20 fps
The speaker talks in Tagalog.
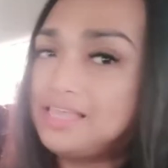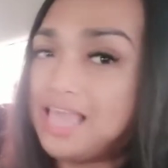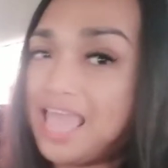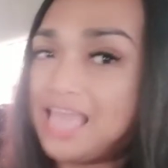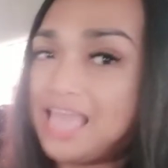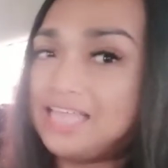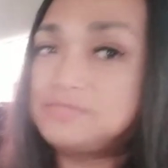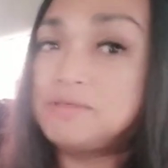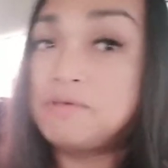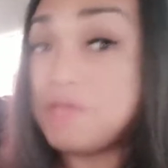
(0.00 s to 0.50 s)

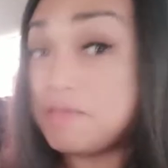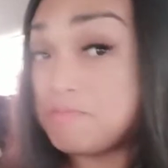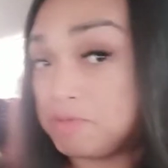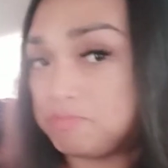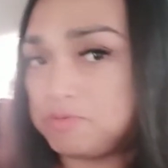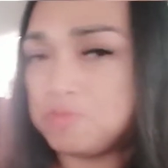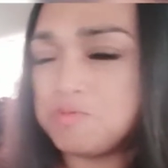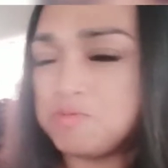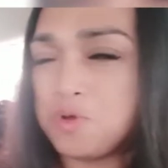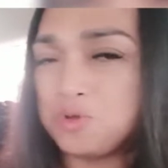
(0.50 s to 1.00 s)
yes, mamaya
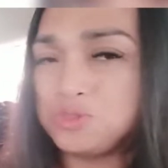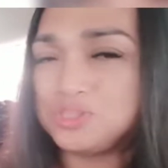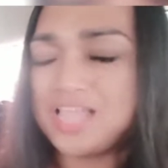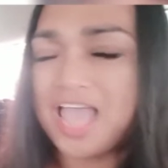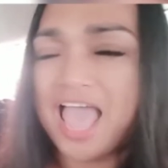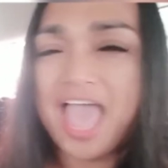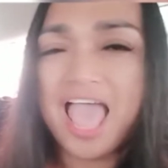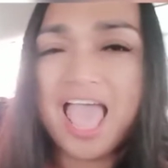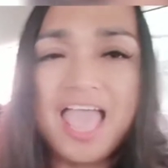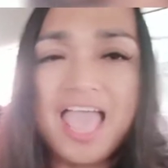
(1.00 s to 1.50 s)
mag-promote ka
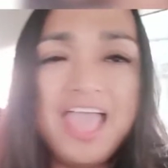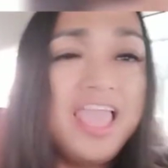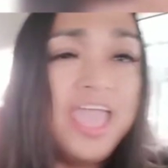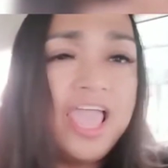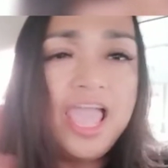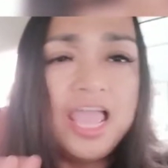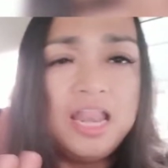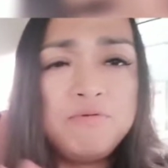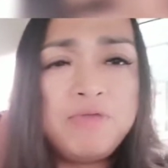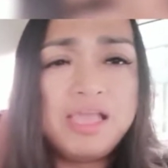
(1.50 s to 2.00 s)
ha.
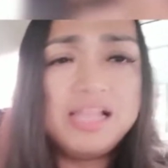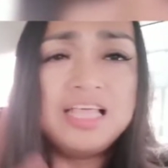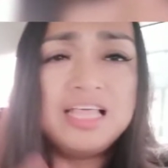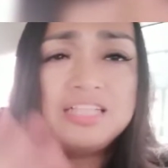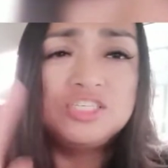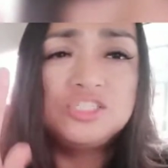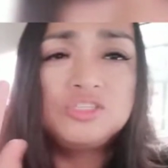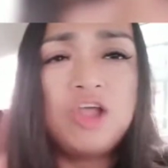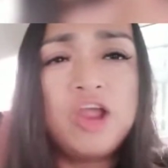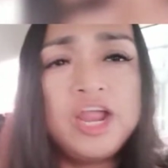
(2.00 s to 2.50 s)
Anyway,
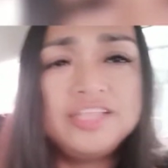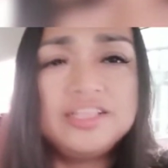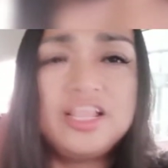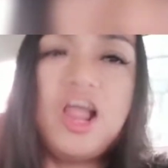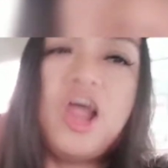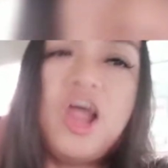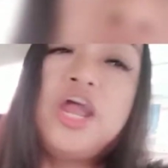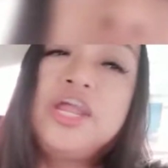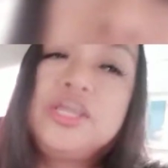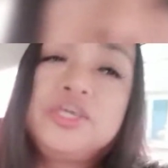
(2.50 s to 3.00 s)
let's start
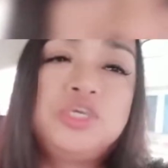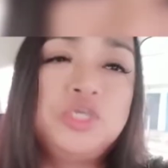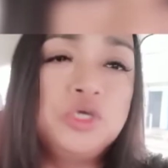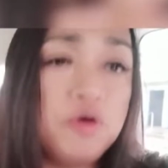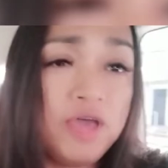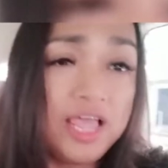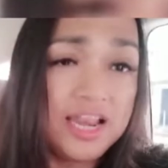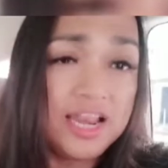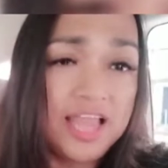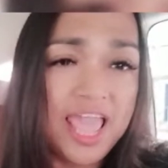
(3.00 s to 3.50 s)
our
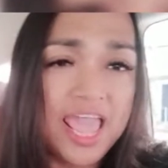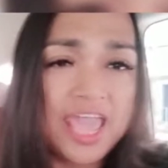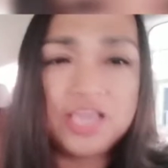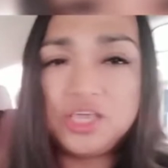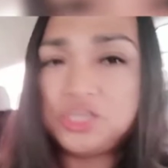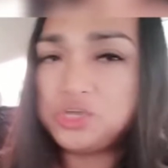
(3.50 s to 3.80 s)
Q&A Perfect!